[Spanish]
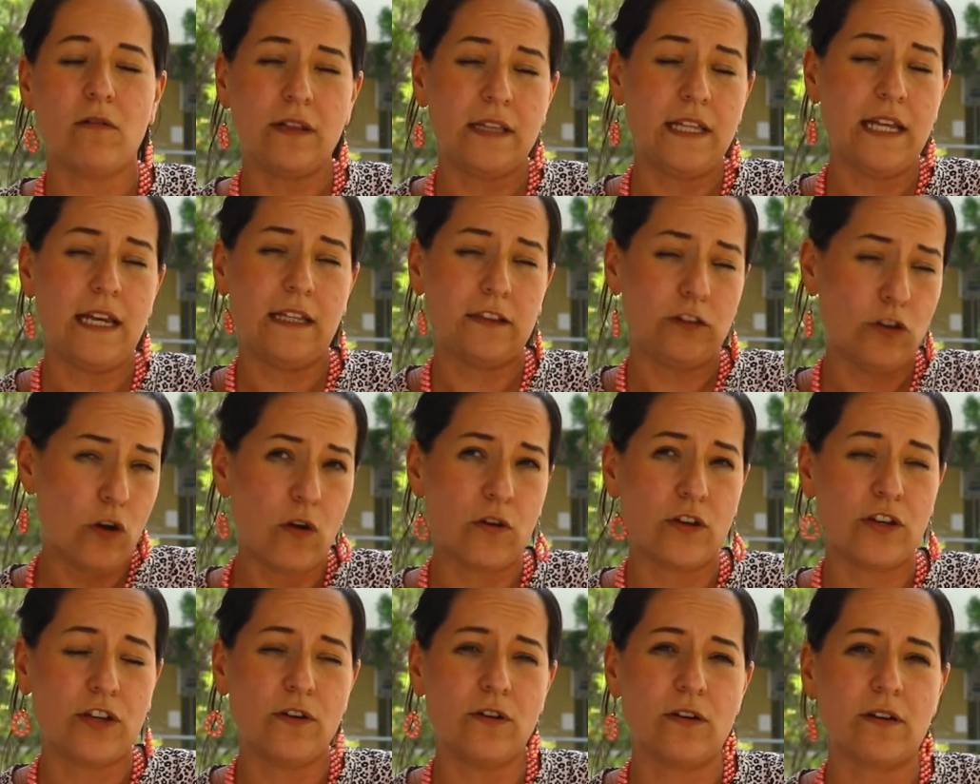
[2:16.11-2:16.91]
de
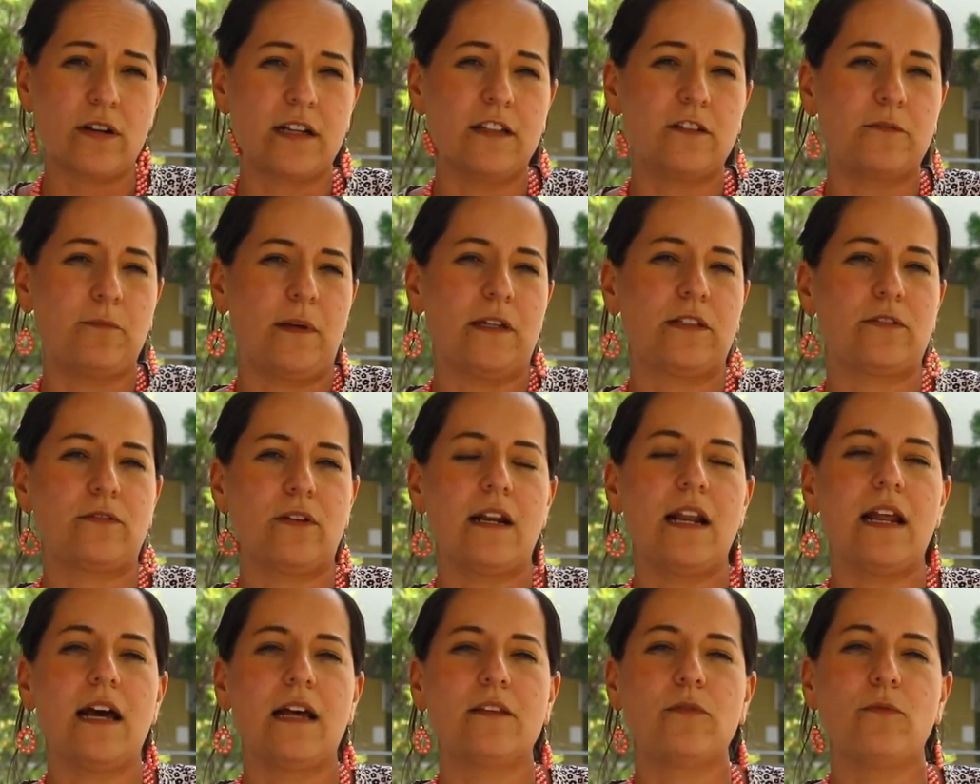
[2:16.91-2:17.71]
Tokio respecto
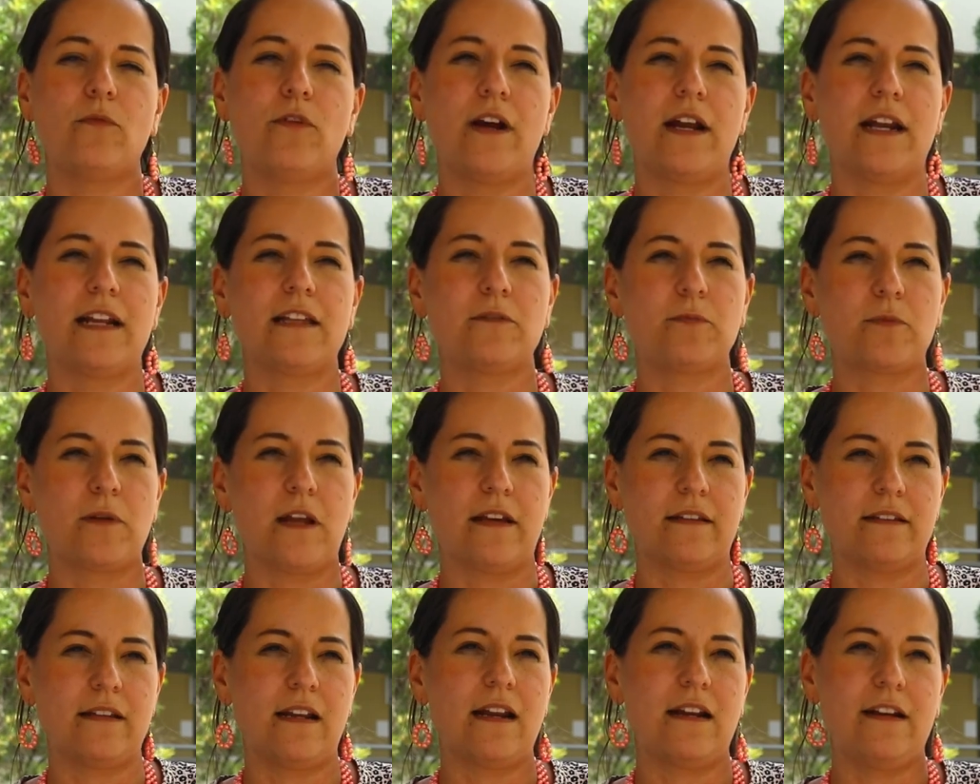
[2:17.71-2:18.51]
a las mujeres
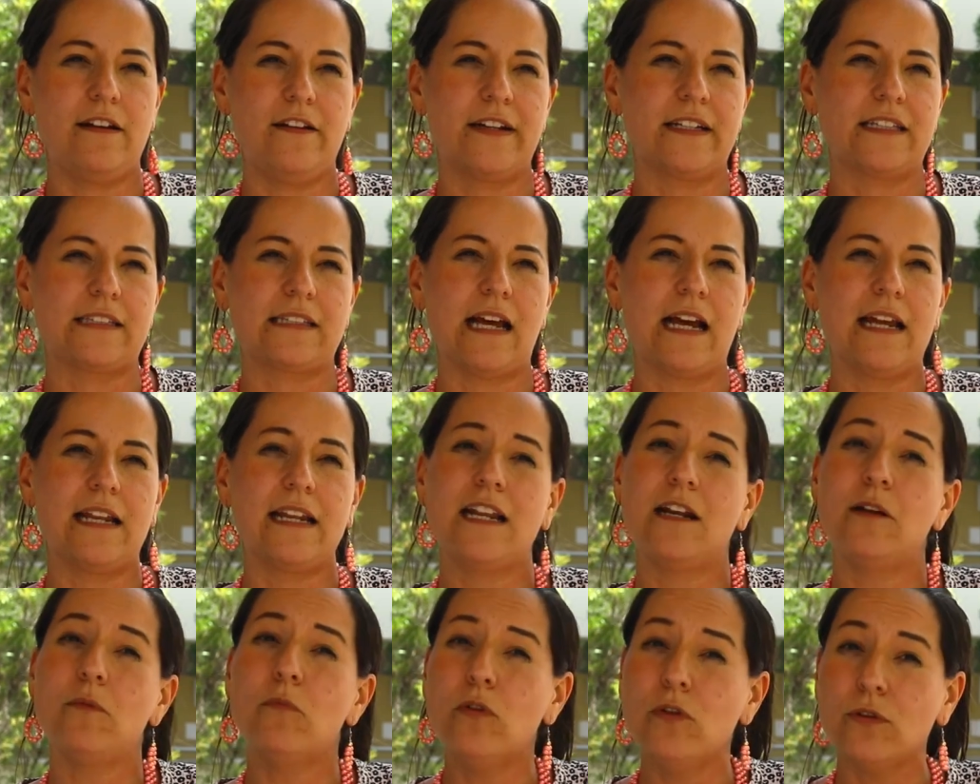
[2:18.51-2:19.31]
privadas de la libertad
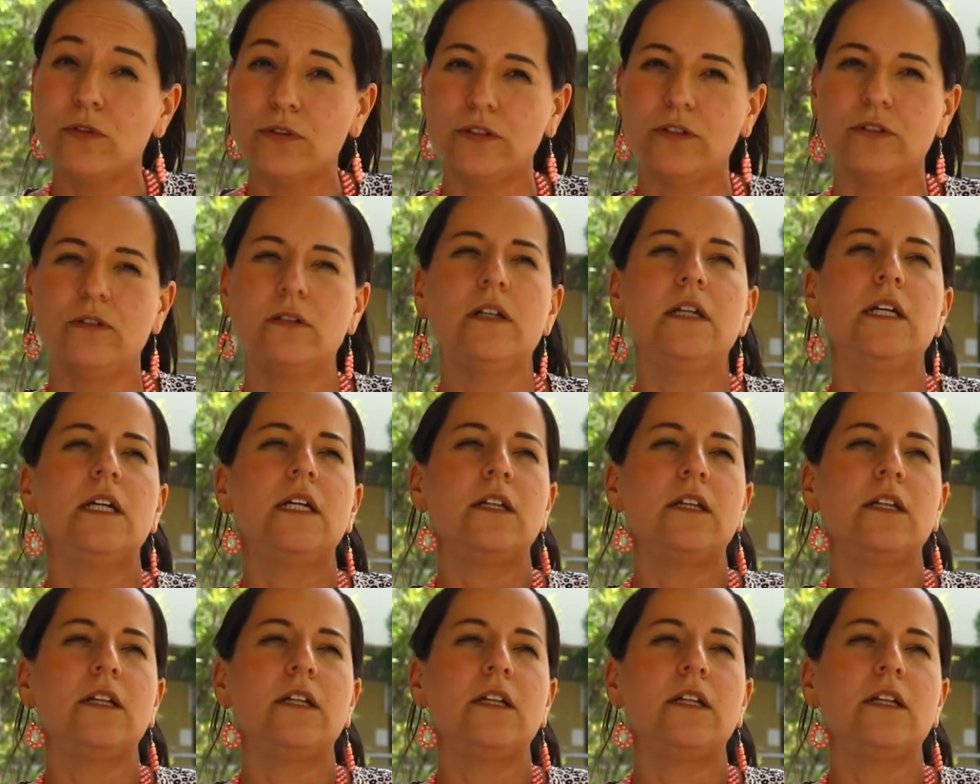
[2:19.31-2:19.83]
en el mundo.